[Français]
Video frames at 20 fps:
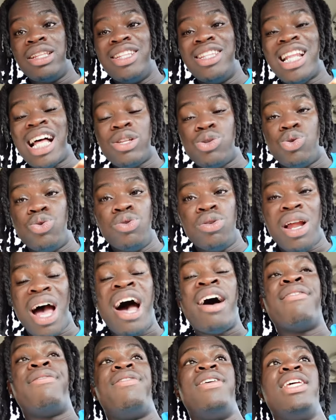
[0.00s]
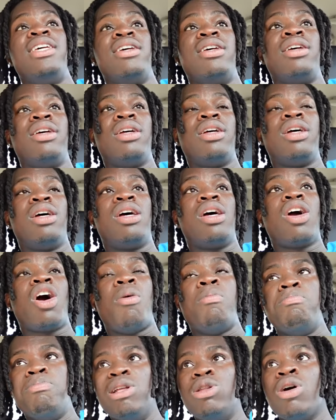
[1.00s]
de la thune à vie.
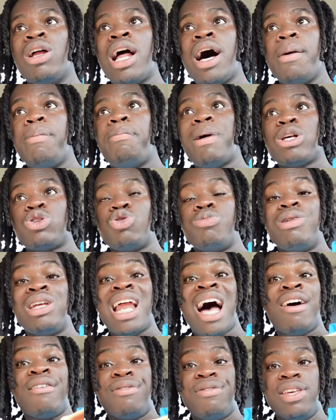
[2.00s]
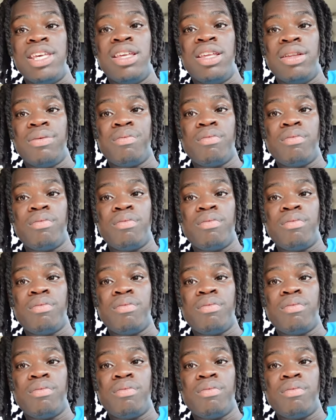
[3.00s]
Comme 1000 dollars par semaine à vie.